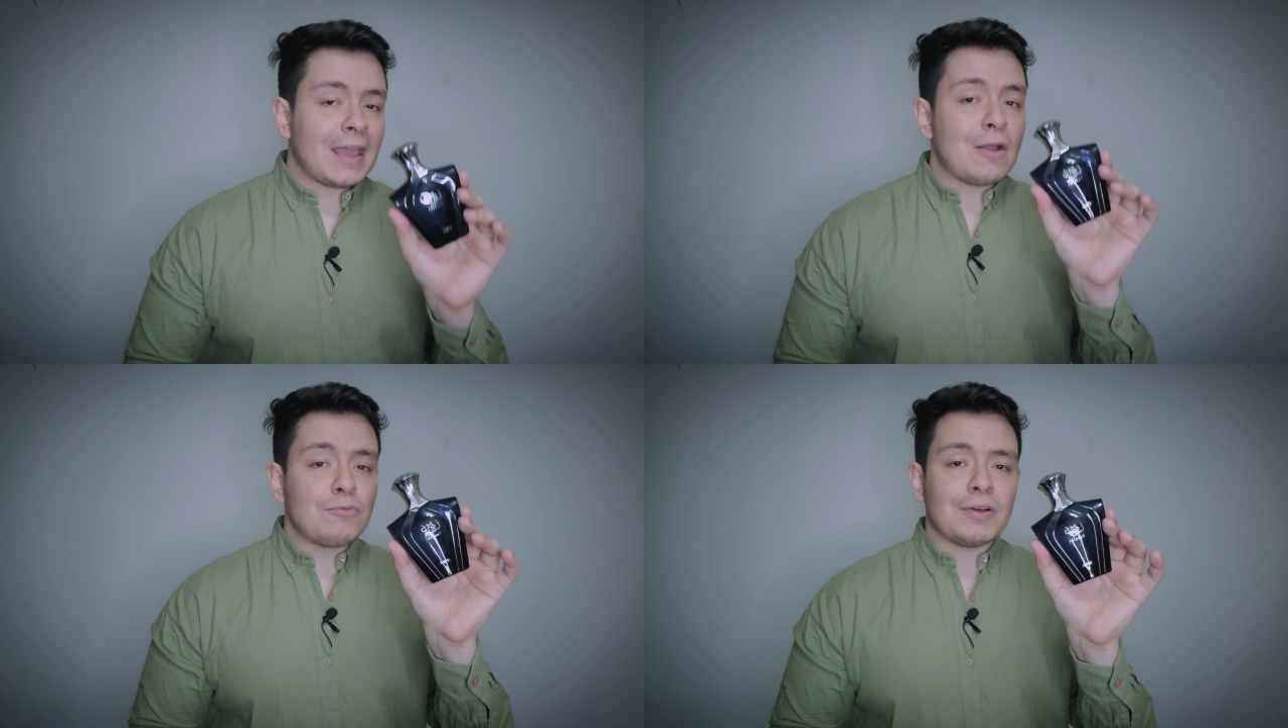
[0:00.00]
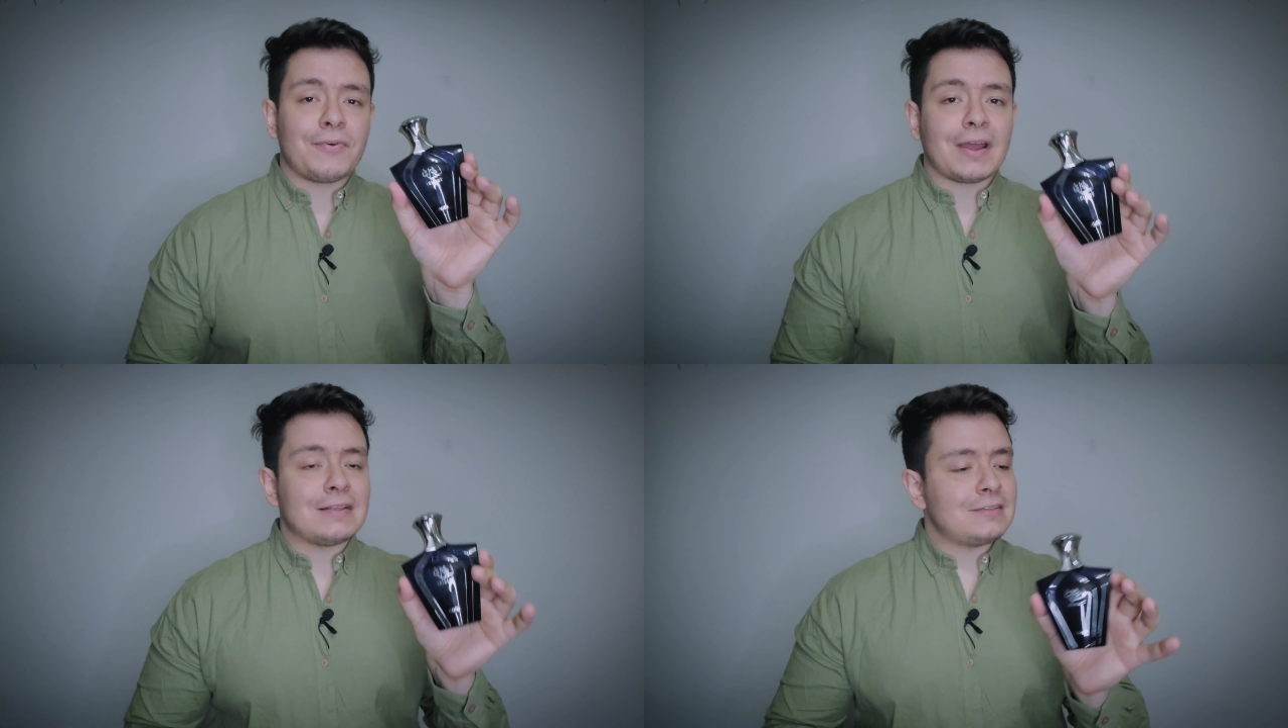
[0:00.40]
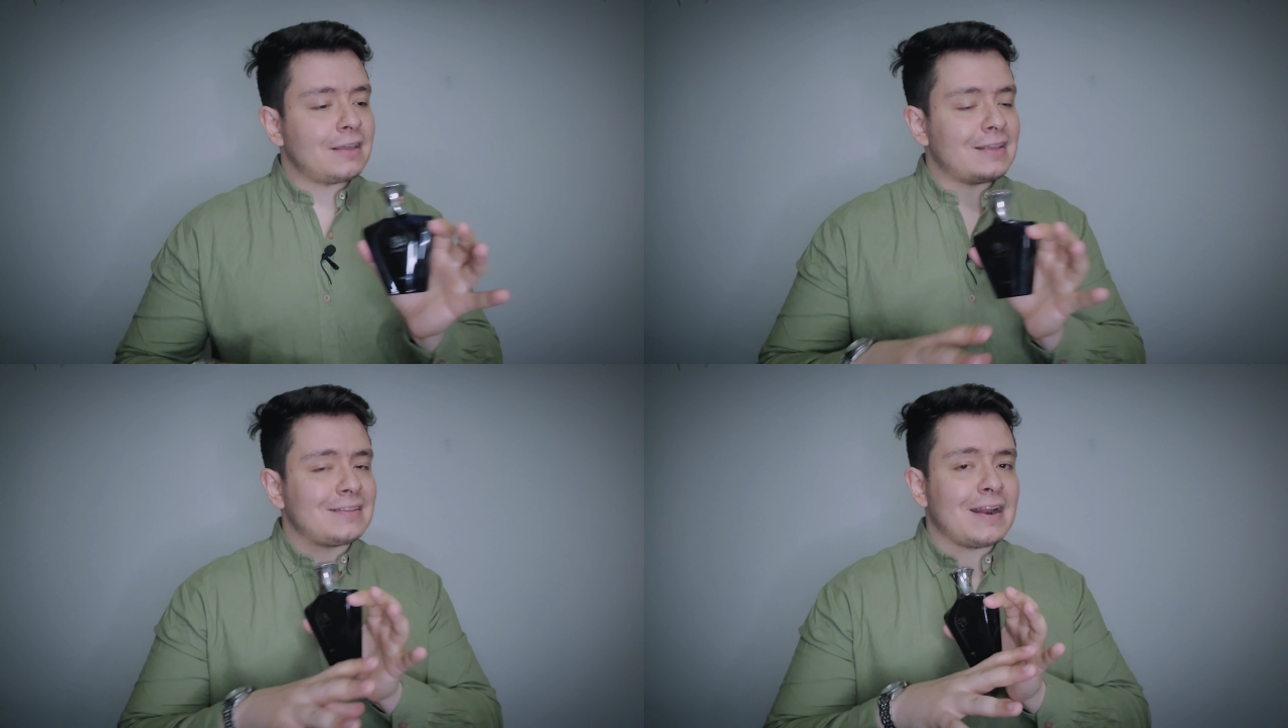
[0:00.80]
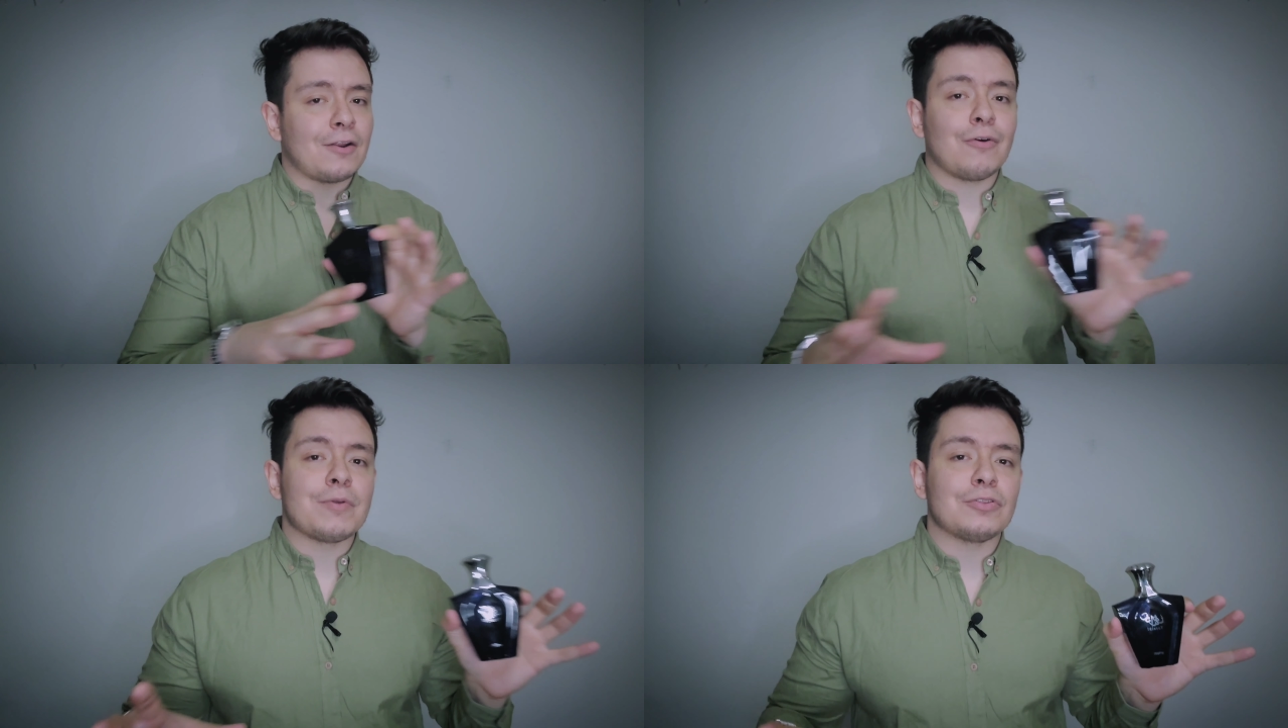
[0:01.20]
Es una fragancia que se las
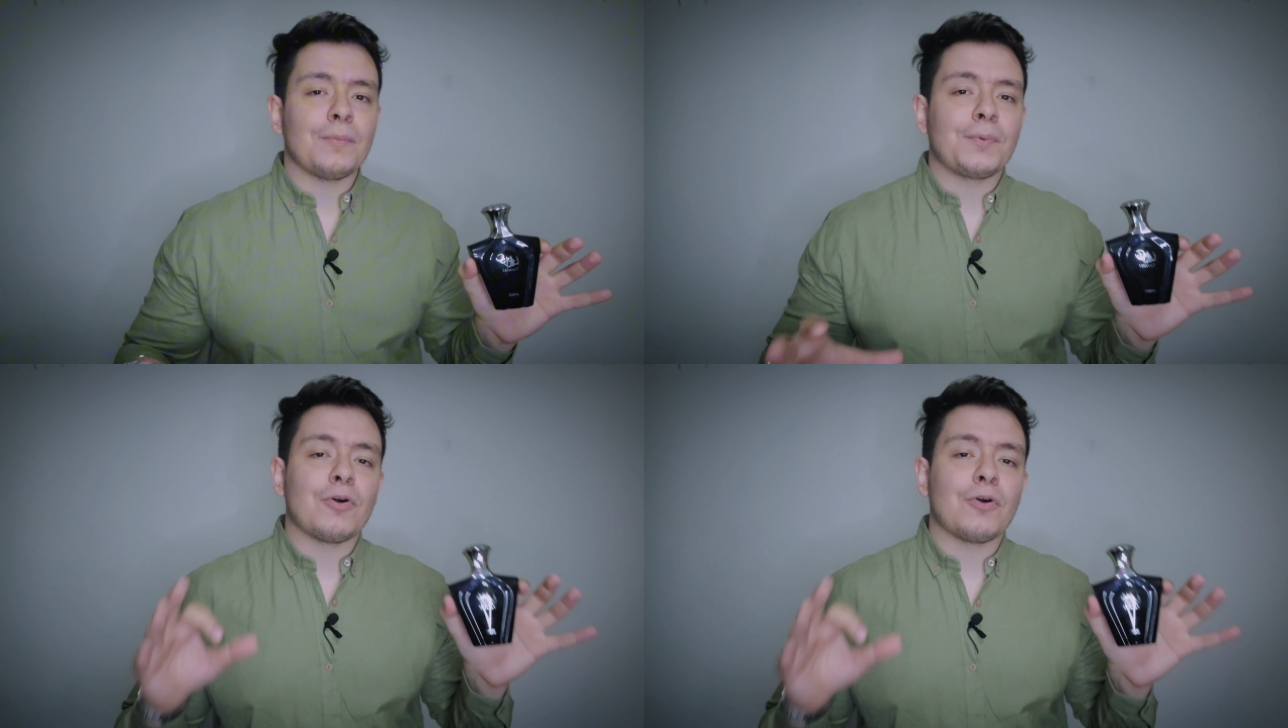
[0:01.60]
recomiendo